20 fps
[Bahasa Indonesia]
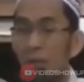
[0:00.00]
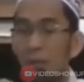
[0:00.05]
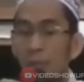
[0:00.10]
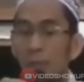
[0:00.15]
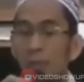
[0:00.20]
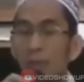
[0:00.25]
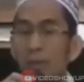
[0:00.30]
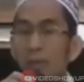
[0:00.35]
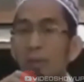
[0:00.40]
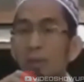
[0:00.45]

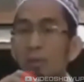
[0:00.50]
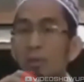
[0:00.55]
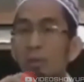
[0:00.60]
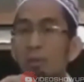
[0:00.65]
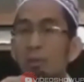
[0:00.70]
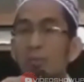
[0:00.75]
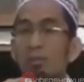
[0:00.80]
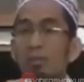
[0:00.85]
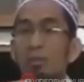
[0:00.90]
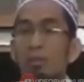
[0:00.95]
tapi yang
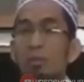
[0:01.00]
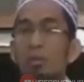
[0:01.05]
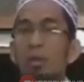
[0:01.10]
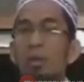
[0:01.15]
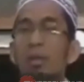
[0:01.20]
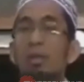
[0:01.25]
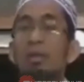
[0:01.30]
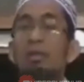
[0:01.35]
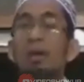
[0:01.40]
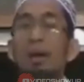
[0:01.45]
kedua bisa
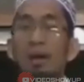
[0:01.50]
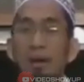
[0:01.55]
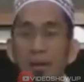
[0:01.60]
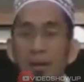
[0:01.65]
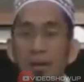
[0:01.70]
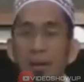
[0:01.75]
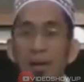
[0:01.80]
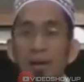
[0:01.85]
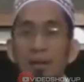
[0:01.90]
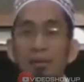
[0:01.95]
juga
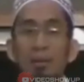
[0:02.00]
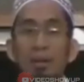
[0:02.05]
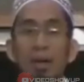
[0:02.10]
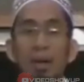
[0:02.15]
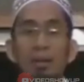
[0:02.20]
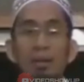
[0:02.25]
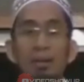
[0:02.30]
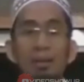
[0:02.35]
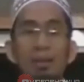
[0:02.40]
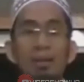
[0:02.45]
ria kalau
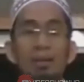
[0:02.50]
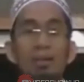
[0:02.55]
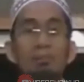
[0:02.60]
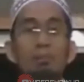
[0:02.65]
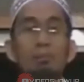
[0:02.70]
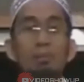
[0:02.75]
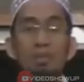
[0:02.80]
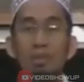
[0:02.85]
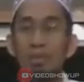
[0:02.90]
ada ingin